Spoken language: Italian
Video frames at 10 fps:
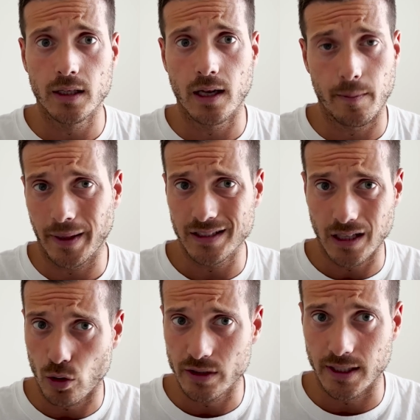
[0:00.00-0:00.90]
la
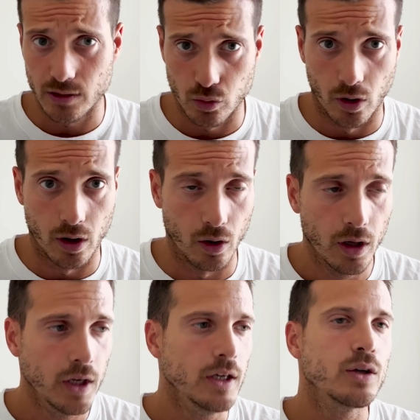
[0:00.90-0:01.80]
partita col
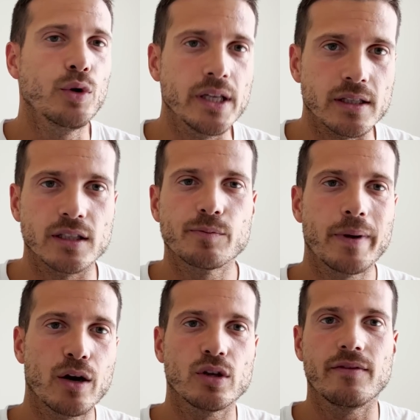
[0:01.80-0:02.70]
Sassuolo. Quindi
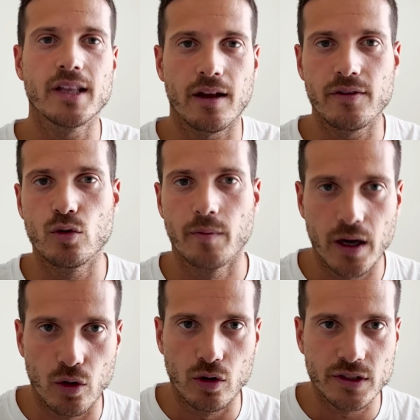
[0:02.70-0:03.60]
spero di vedervi
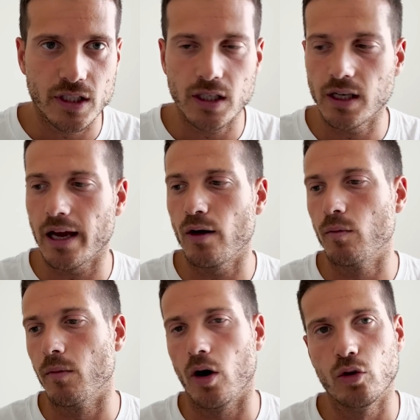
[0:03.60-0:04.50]
numerosi, è
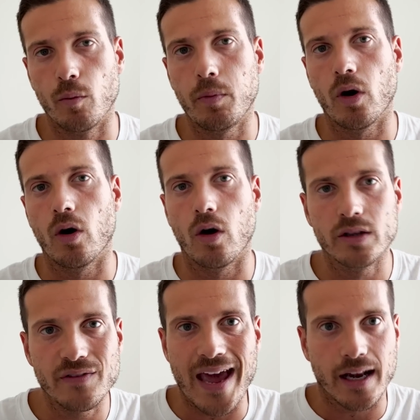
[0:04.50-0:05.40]
un modo un po'
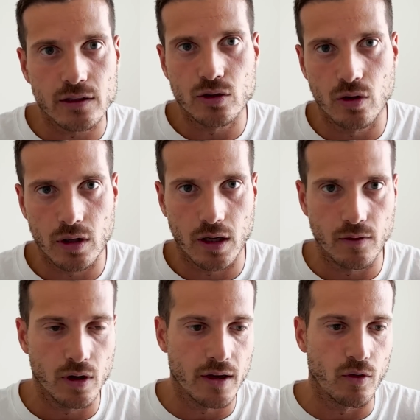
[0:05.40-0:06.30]
diverso che
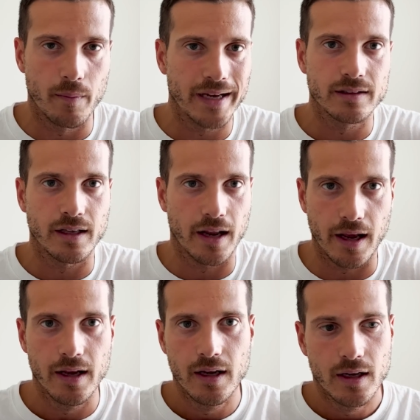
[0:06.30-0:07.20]
volevo
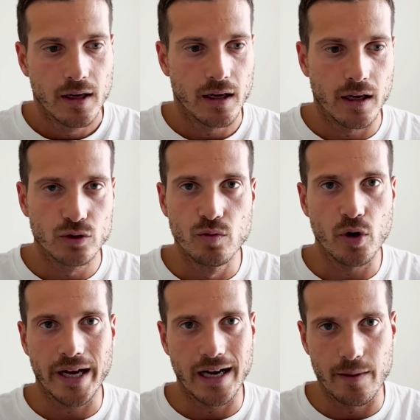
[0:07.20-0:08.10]
mettere eh, sul
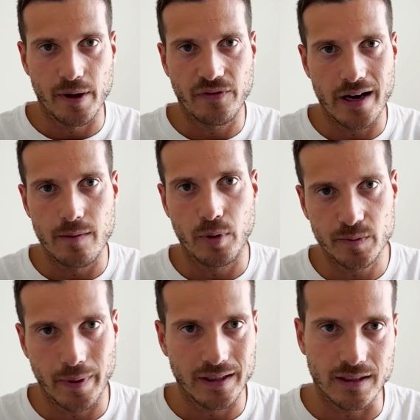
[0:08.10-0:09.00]
mio canale per fare il
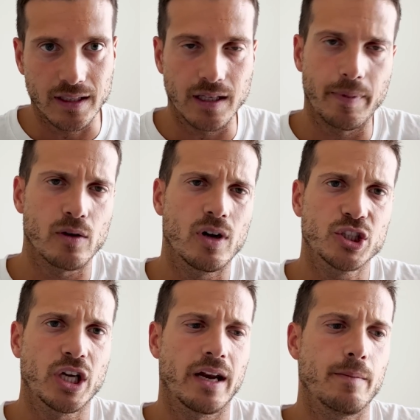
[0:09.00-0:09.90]
post partita, per non
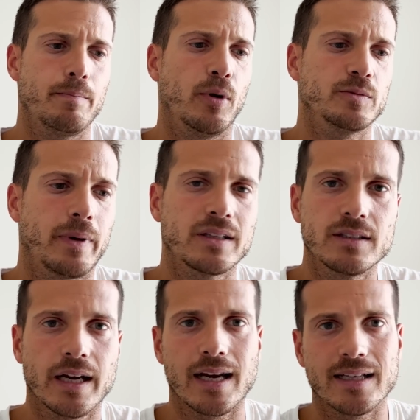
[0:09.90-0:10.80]
lasciare il post
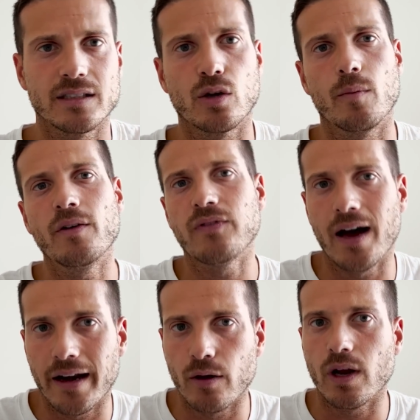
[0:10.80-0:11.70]
partita classico, ma
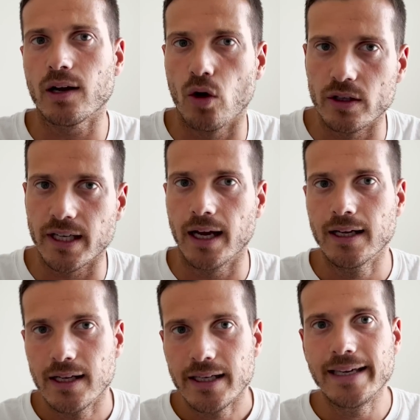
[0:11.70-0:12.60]
fare una cosa
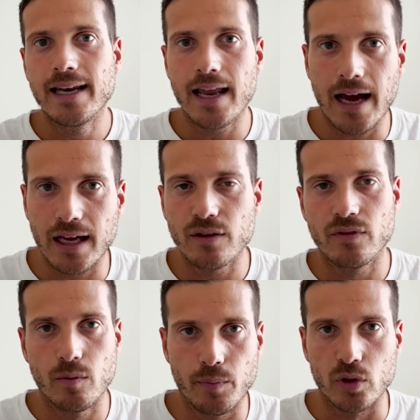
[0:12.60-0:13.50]
in
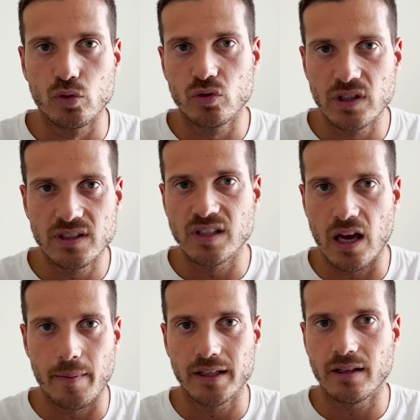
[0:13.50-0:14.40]
live un po' tutti
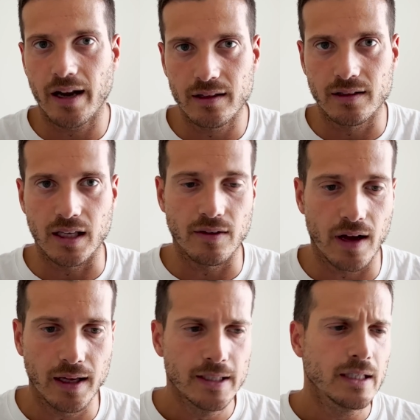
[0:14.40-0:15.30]
insieme,
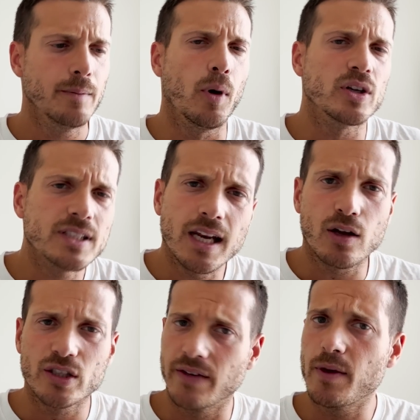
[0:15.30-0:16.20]
interattiva. Poi se
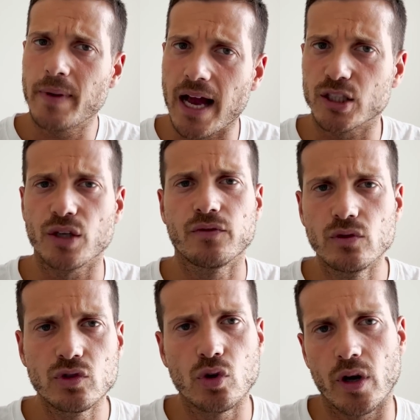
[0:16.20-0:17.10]
la cosa vi piace e
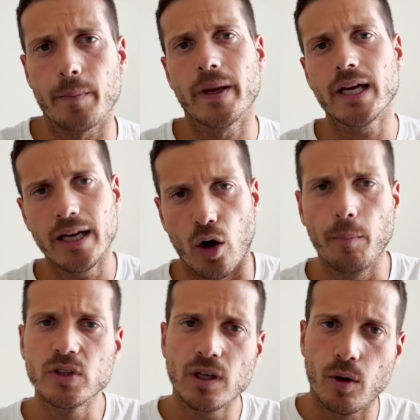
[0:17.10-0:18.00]
funziona, perché
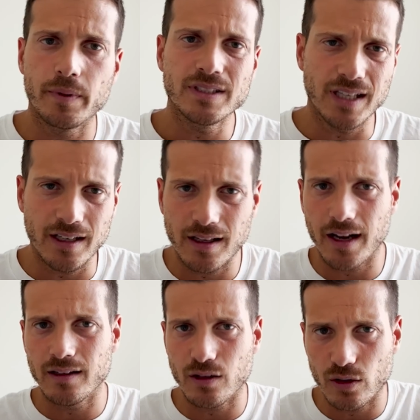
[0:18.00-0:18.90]
no, possiamo pensare di
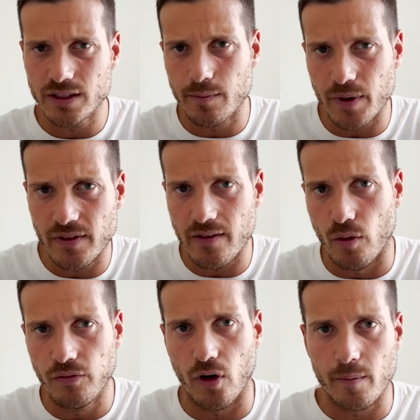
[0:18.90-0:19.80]
renderlo sempre via è
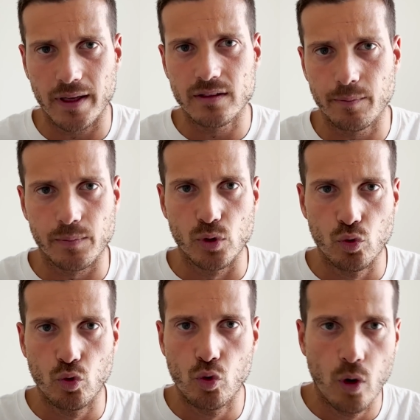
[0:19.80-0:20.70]
un format
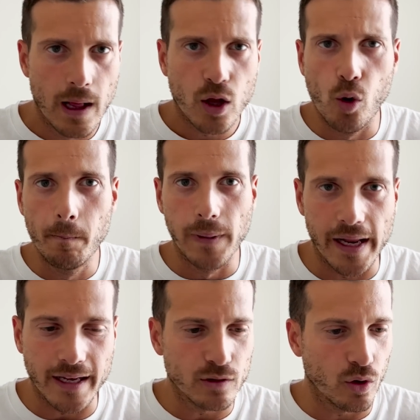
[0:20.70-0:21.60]
più
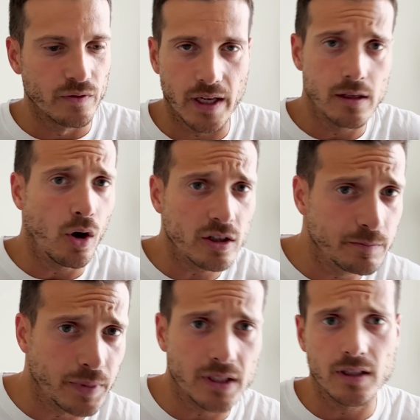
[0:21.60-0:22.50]
completo con degli
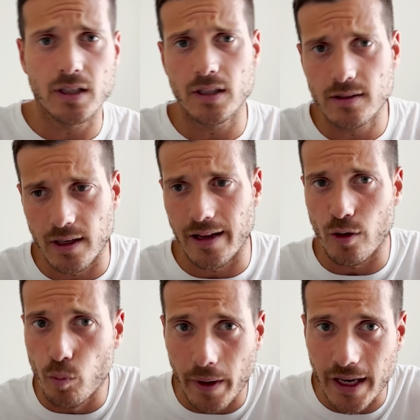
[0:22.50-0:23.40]
ospiti, delle
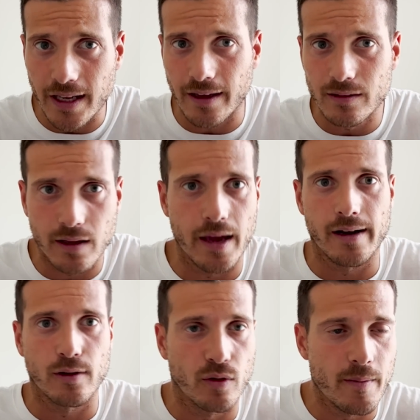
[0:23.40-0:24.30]
rubriche interne dove